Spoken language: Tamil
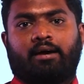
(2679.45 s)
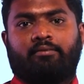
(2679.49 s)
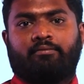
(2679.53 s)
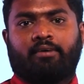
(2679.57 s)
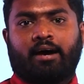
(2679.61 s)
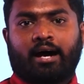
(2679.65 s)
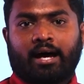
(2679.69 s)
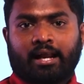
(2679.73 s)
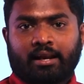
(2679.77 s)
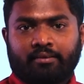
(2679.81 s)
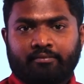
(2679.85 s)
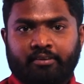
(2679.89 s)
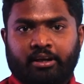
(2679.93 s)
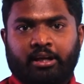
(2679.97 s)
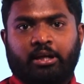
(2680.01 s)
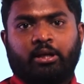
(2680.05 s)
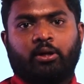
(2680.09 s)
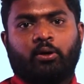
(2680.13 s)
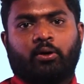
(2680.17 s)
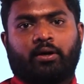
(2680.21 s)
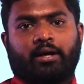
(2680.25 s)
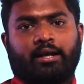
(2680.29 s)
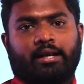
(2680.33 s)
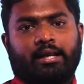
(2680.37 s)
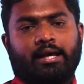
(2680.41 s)
வார
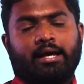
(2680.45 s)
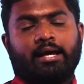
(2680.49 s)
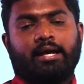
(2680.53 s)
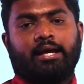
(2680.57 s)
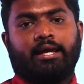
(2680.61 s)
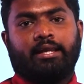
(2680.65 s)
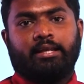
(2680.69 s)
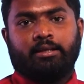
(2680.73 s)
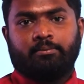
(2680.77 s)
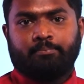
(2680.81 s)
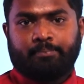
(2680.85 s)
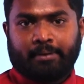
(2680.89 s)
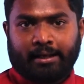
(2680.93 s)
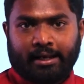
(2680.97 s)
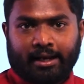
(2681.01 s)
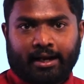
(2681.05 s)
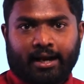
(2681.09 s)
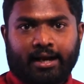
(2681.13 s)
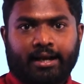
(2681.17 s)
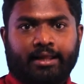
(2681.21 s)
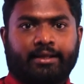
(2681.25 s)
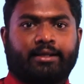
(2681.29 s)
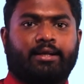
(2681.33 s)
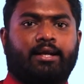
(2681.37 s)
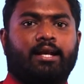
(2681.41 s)
வீடியோக்களில் இன்னும் பல
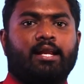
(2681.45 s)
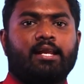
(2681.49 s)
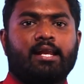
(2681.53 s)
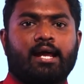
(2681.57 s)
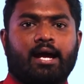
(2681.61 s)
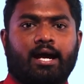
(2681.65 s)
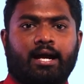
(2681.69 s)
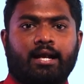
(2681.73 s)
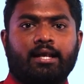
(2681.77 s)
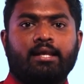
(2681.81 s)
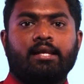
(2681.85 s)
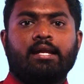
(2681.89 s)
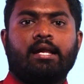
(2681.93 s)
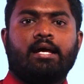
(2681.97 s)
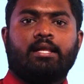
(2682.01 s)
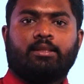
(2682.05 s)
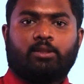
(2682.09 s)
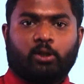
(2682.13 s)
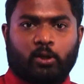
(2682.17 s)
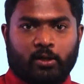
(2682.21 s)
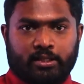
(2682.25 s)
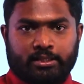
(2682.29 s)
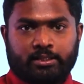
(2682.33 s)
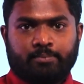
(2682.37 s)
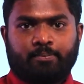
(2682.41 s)
கணக்குகளை நாங்கள்
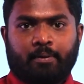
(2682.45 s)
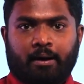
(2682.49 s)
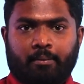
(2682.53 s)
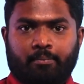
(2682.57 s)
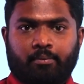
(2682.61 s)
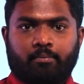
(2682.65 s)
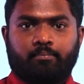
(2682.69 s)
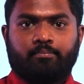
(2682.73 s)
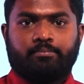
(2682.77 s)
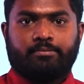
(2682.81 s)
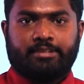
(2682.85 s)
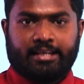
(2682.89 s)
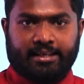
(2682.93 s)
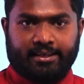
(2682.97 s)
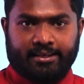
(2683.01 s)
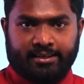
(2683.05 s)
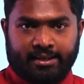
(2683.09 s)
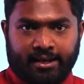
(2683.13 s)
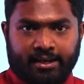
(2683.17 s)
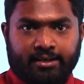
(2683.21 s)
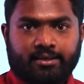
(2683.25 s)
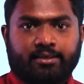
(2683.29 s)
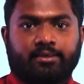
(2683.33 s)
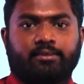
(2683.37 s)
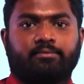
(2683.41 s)
தொடர்ந்து பார்ப்போம் சரி
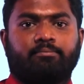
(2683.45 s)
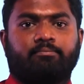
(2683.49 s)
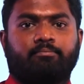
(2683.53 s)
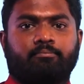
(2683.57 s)
நன்றி